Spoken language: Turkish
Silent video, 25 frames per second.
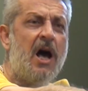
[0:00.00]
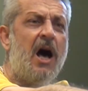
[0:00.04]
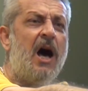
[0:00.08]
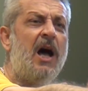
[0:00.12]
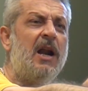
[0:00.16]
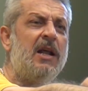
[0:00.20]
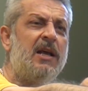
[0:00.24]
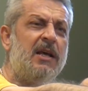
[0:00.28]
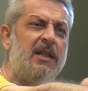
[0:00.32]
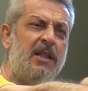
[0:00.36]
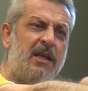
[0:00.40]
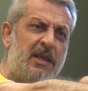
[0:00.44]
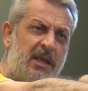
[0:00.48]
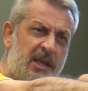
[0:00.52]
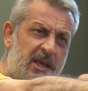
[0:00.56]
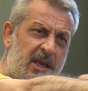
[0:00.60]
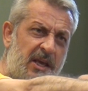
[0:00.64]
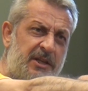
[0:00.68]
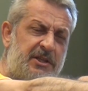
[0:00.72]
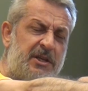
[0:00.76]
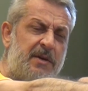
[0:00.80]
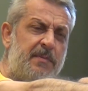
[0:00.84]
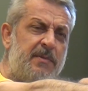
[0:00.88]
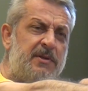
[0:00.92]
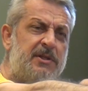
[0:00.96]
arkadaki
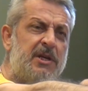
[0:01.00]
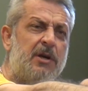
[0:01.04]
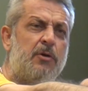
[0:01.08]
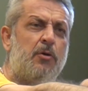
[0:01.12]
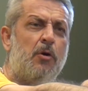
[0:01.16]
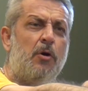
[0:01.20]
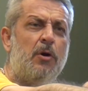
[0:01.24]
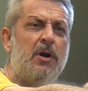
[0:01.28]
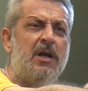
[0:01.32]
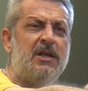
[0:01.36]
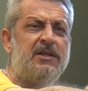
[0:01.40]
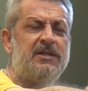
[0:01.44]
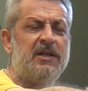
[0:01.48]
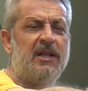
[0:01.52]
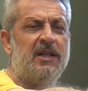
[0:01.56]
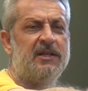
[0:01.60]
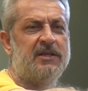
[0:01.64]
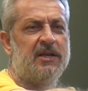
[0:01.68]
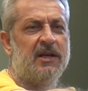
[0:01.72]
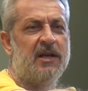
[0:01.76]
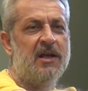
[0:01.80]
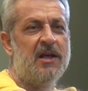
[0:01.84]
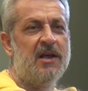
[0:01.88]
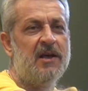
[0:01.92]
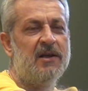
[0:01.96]
geçemeyecek korna
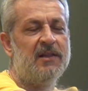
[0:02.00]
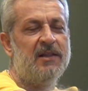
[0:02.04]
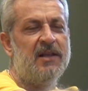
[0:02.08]
çalacak.